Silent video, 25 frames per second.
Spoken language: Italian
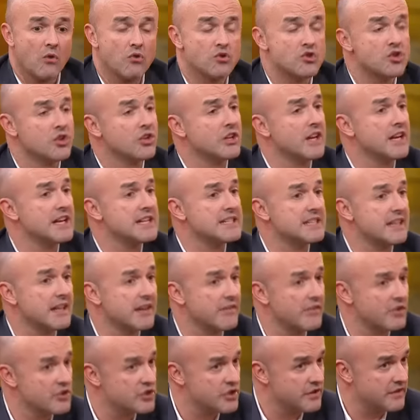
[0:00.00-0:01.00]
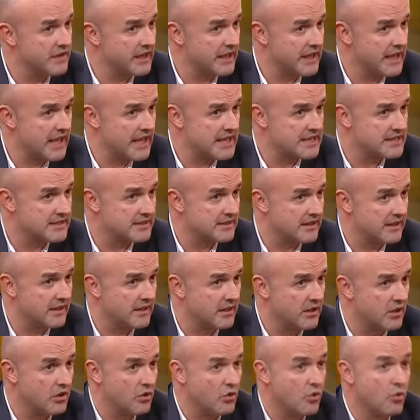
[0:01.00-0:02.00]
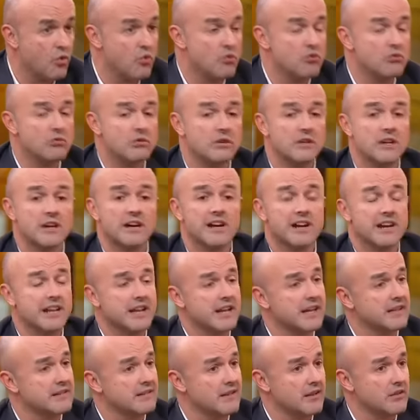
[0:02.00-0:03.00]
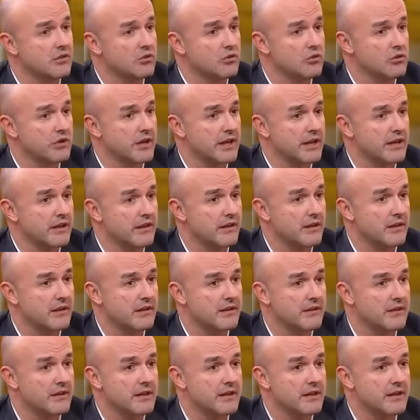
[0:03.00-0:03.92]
Un giornalista che faceva inchieste? Un ricattatore?